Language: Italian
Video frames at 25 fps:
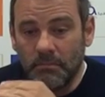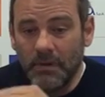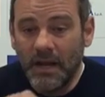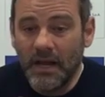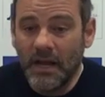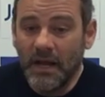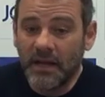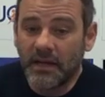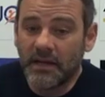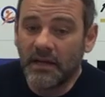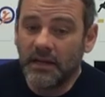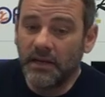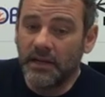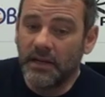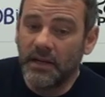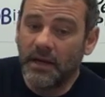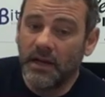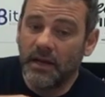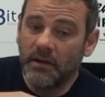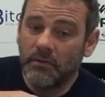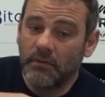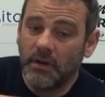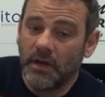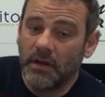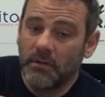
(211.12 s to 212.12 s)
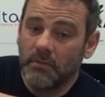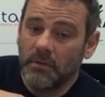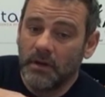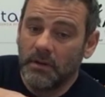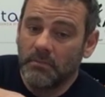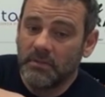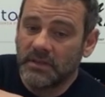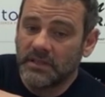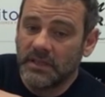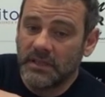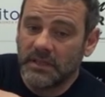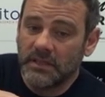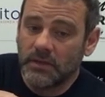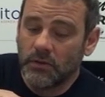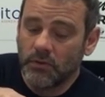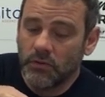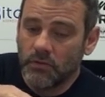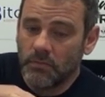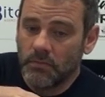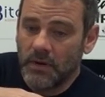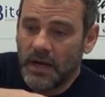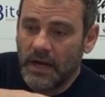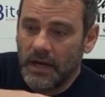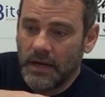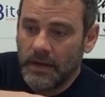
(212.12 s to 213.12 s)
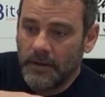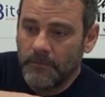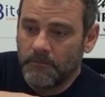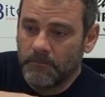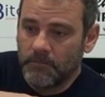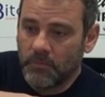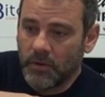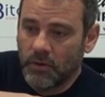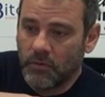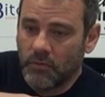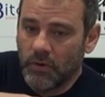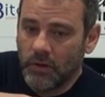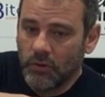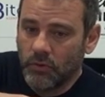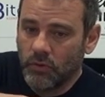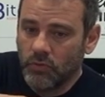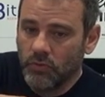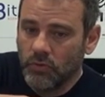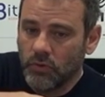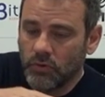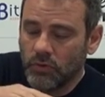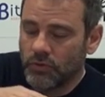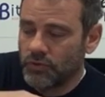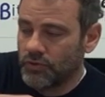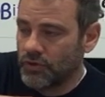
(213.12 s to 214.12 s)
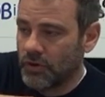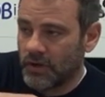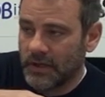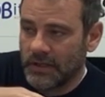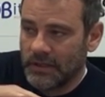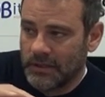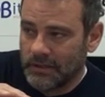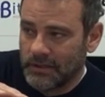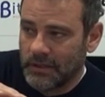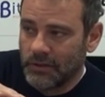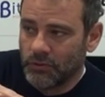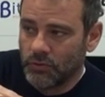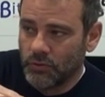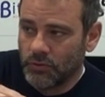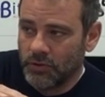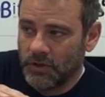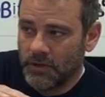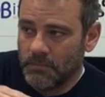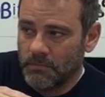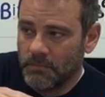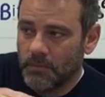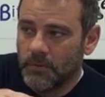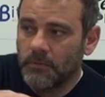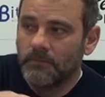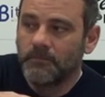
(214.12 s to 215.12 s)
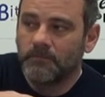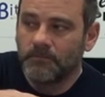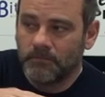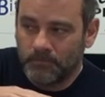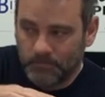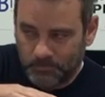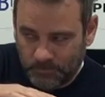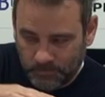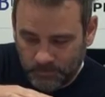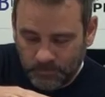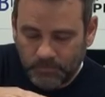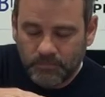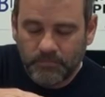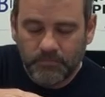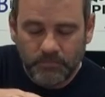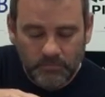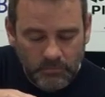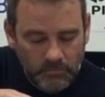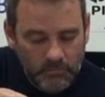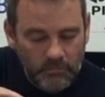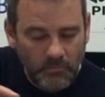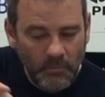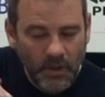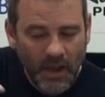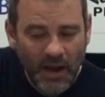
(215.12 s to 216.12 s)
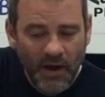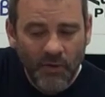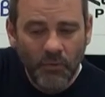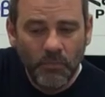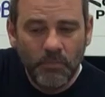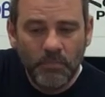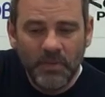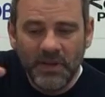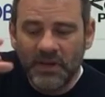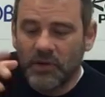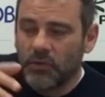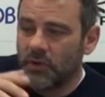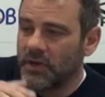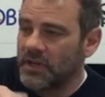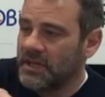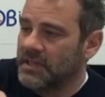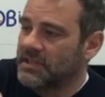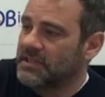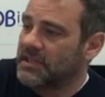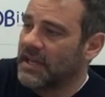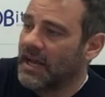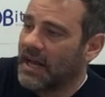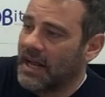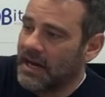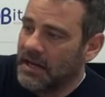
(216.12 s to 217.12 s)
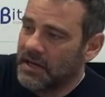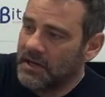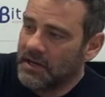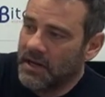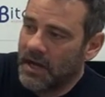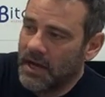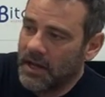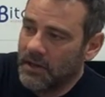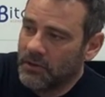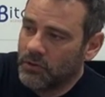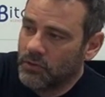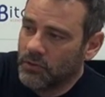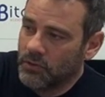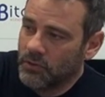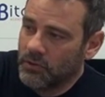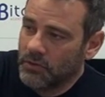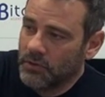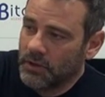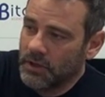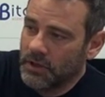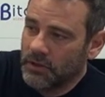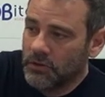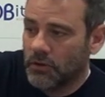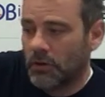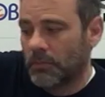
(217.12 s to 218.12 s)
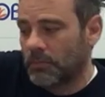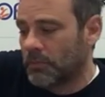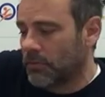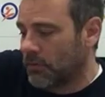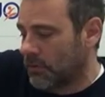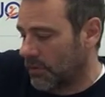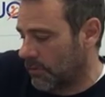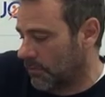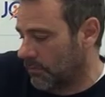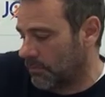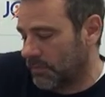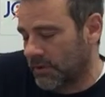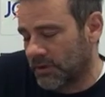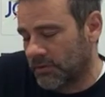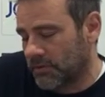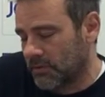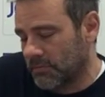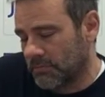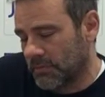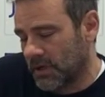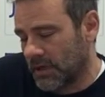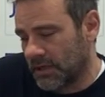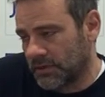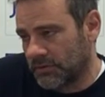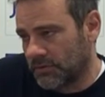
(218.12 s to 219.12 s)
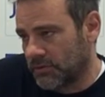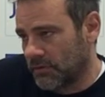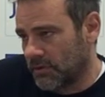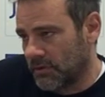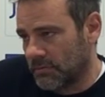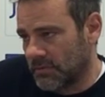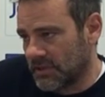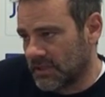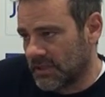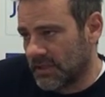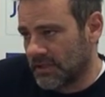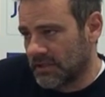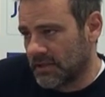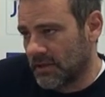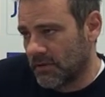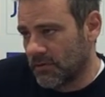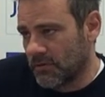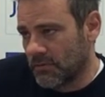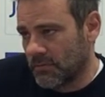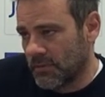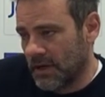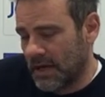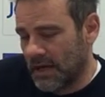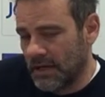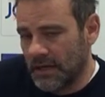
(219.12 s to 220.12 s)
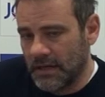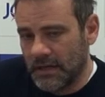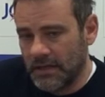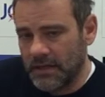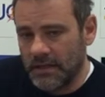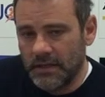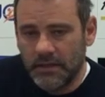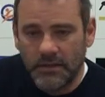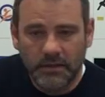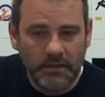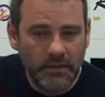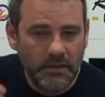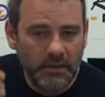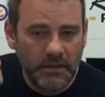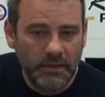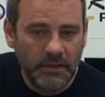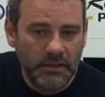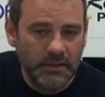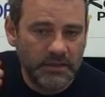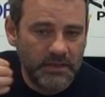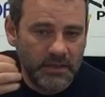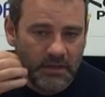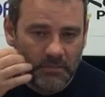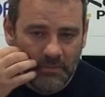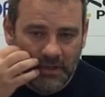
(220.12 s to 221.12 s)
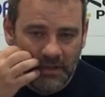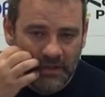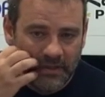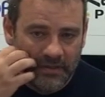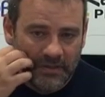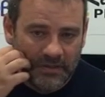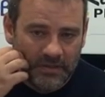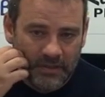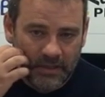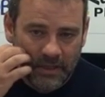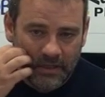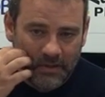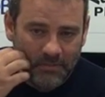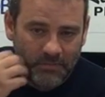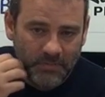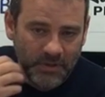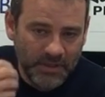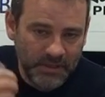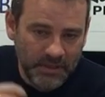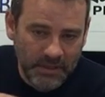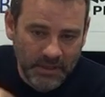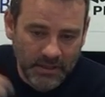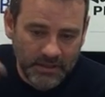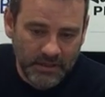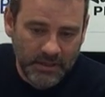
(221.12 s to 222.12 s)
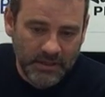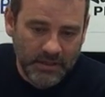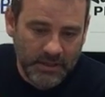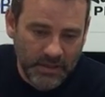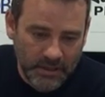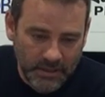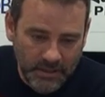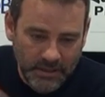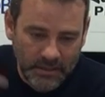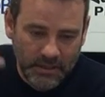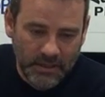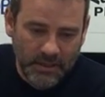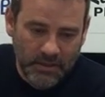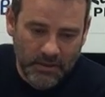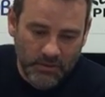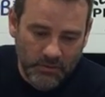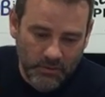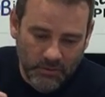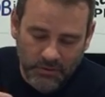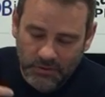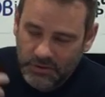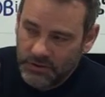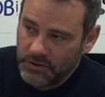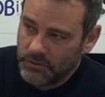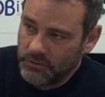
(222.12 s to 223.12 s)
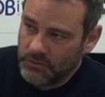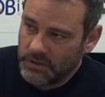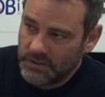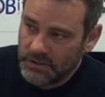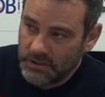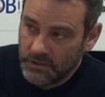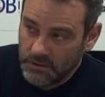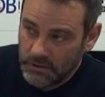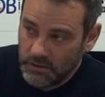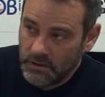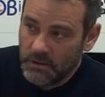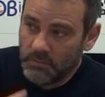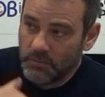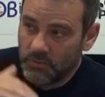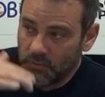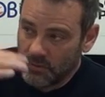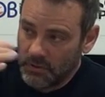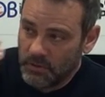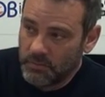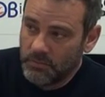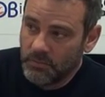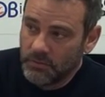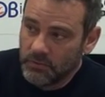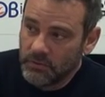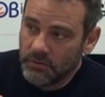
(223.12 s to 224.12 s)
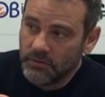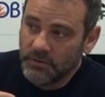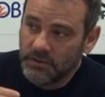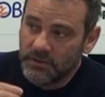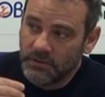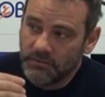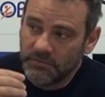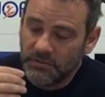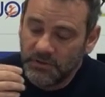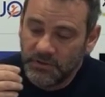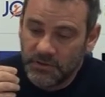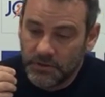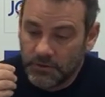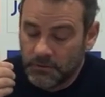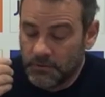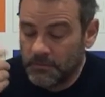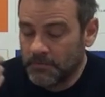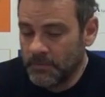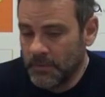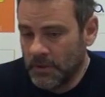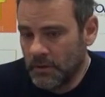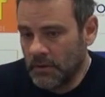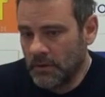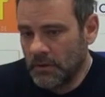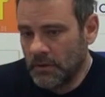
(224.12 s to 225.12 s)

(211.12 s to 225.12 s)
Ma anche lì è, è, abbastanza normale. Quando uno non gioca da tanto tempo ha un picco iniziale in alto e dopo ha un picco in basso, è abbastanza normale. Lì eh, inizialmente ti tiene in piedi l'adrenalina, la nuova situazione, dopo dal punto di vista fisico,